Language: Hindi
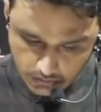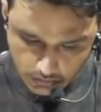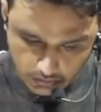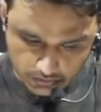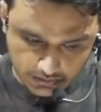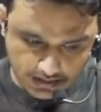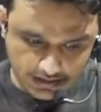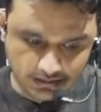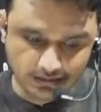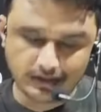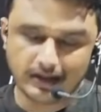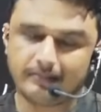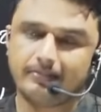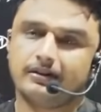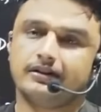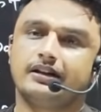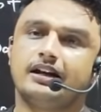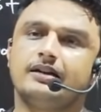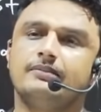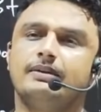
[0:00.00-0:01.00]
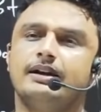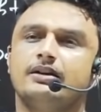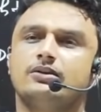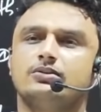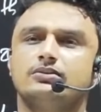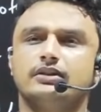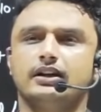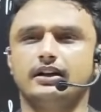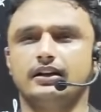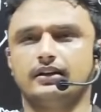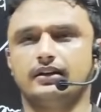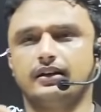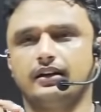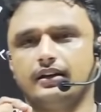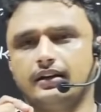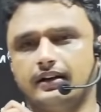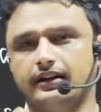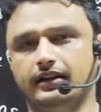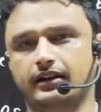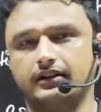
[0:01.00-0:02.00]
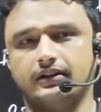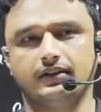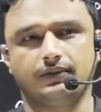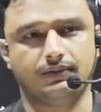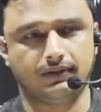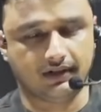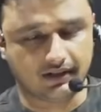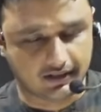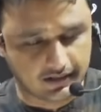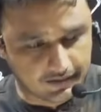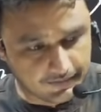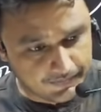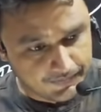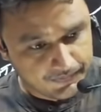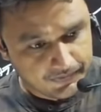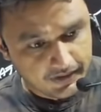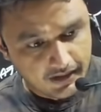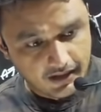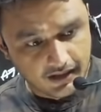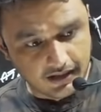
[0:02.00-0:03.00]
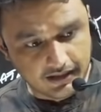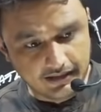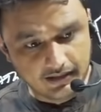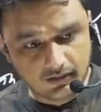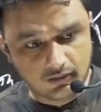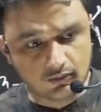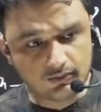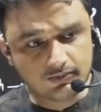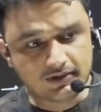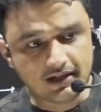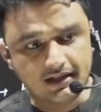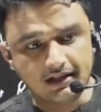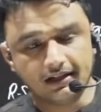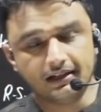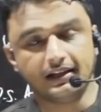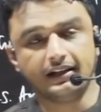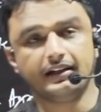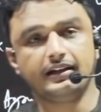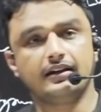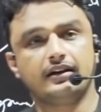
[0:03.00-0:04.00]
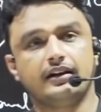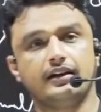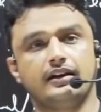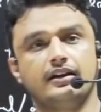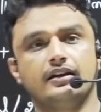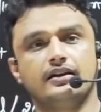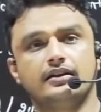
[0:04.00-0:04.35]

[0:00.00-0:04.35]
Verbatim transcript: दूसरा जो यहाँ पर ड्रॉबैक होता है करंट अफेयर का कई यूट्यूब चैनल देखें हरियाणा